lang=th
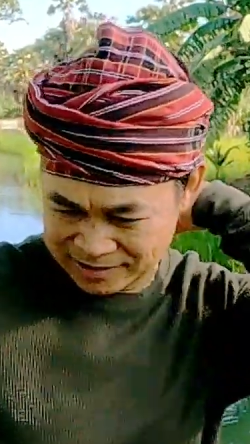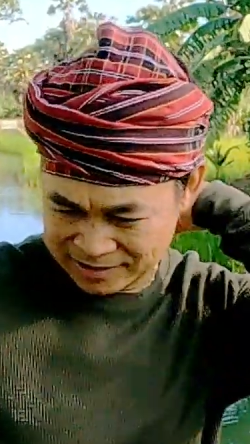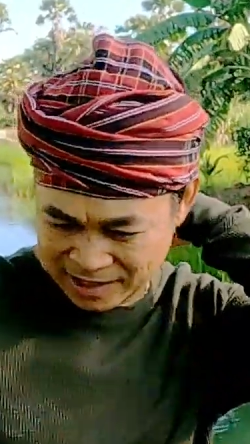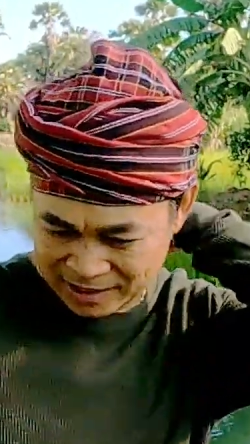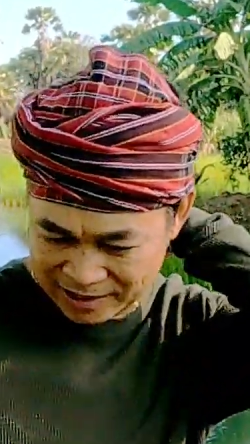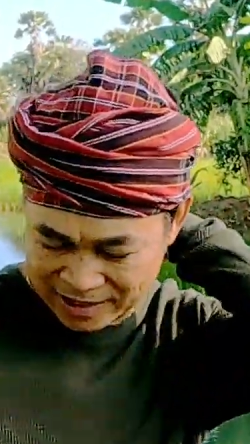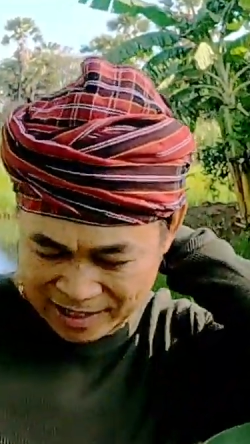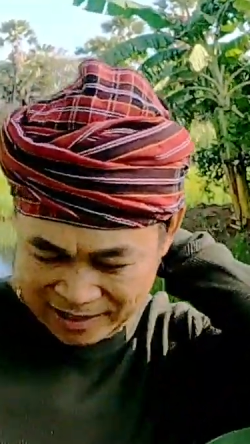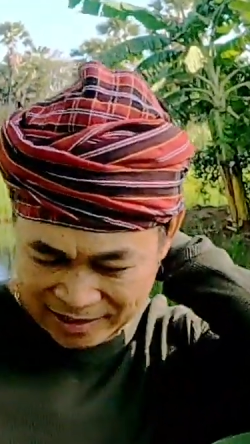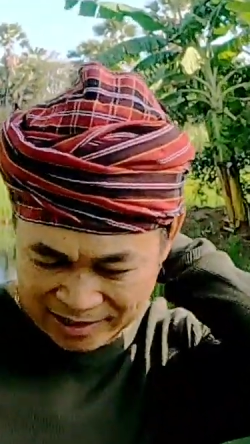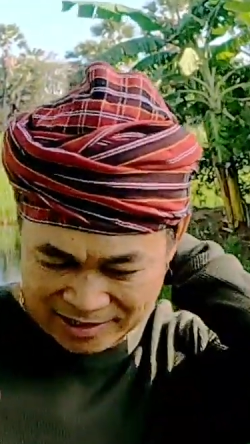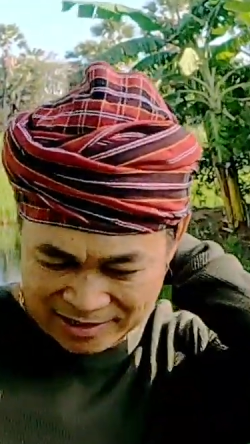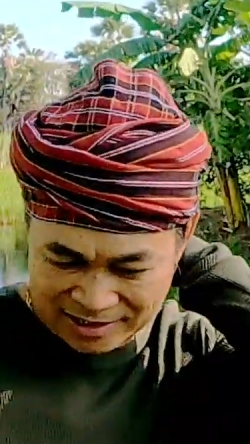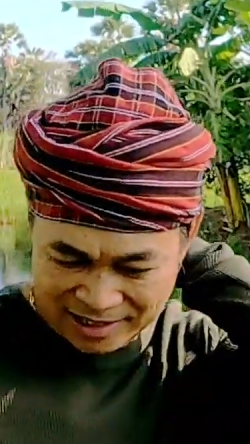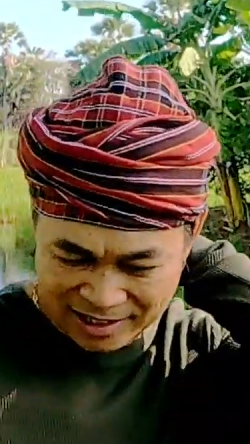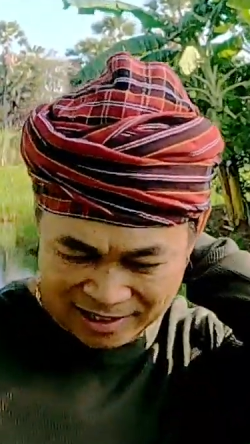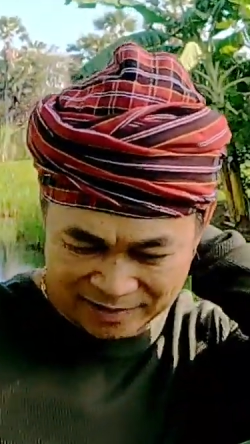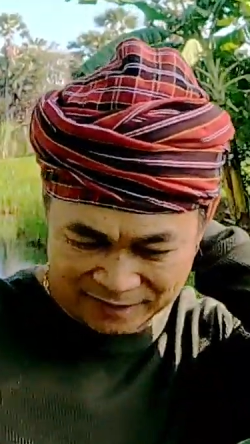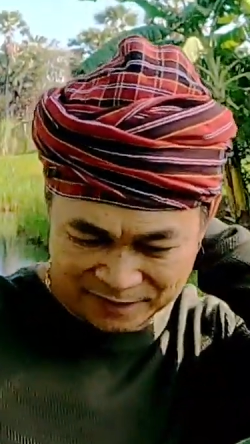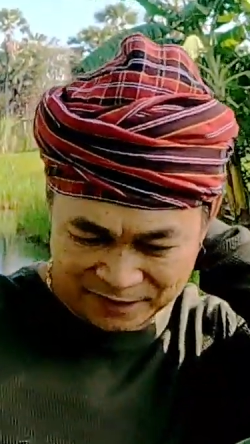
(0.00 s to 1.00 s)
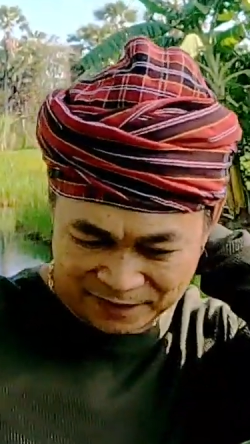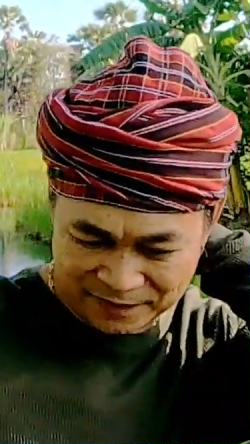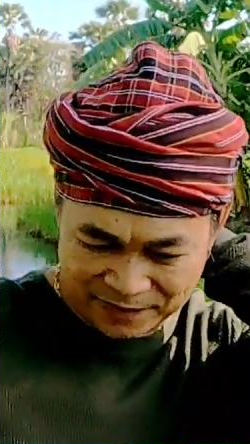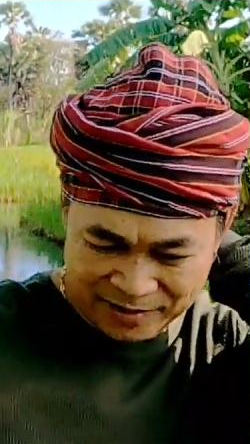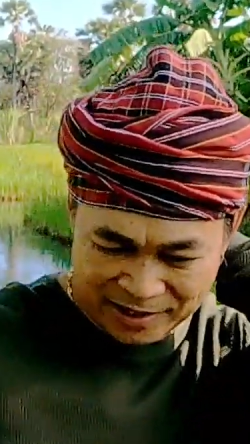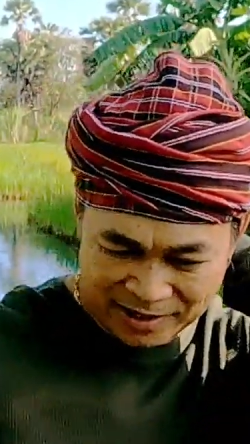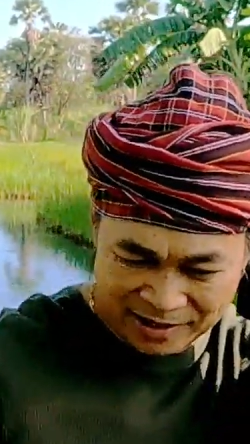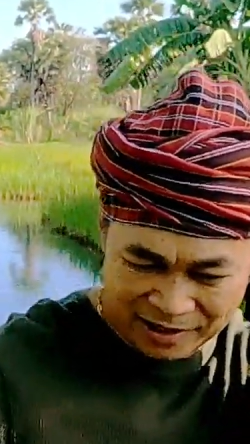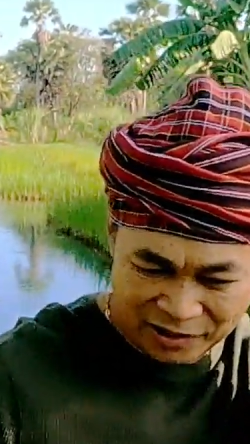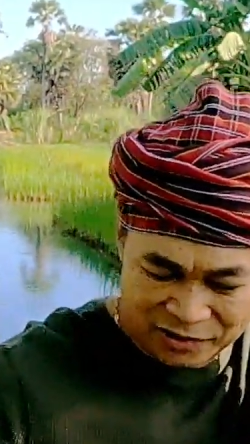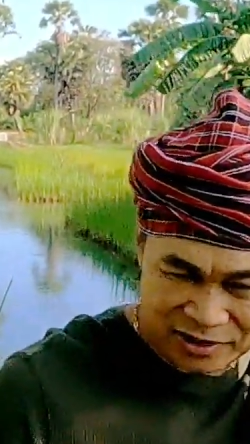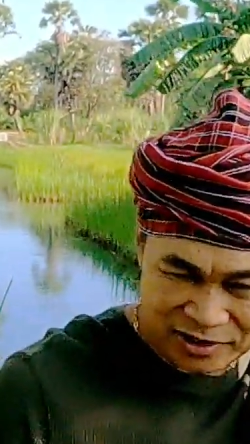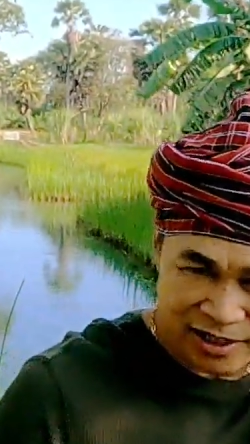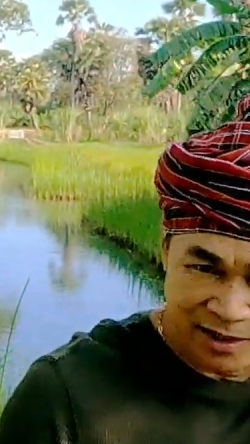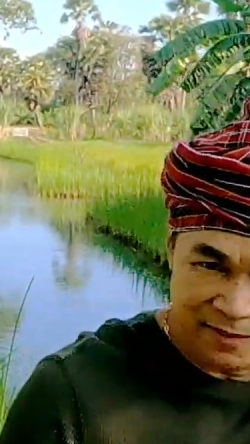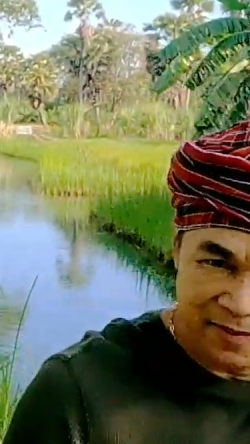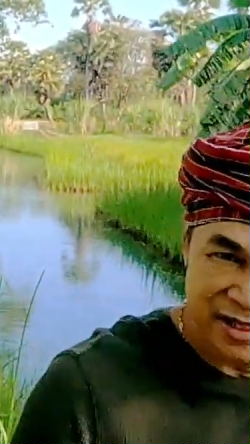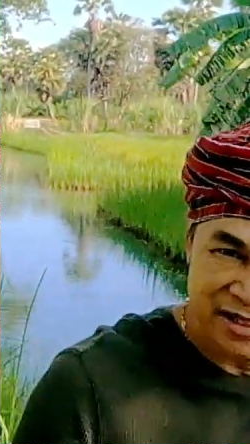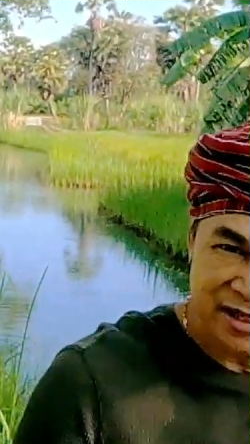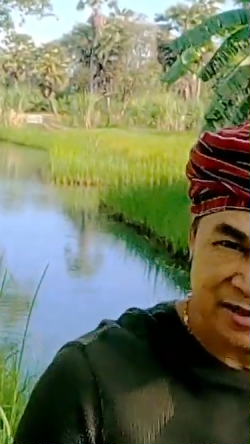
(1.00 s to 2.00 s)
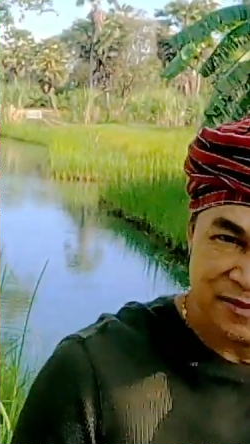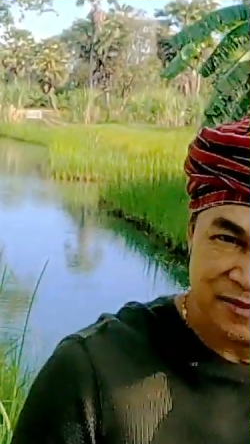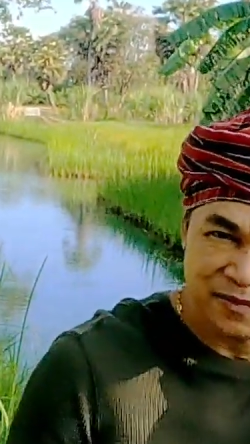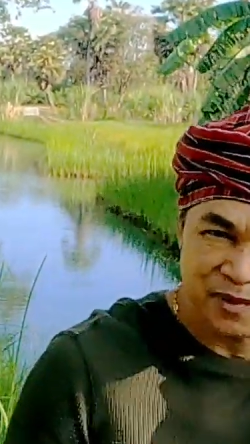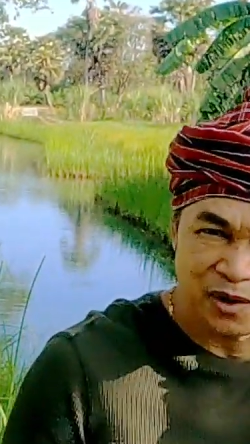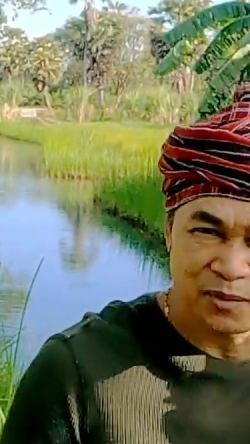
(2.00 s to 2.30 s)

ทางการเกษตรเพื่อเราจะได้ไม่ใช่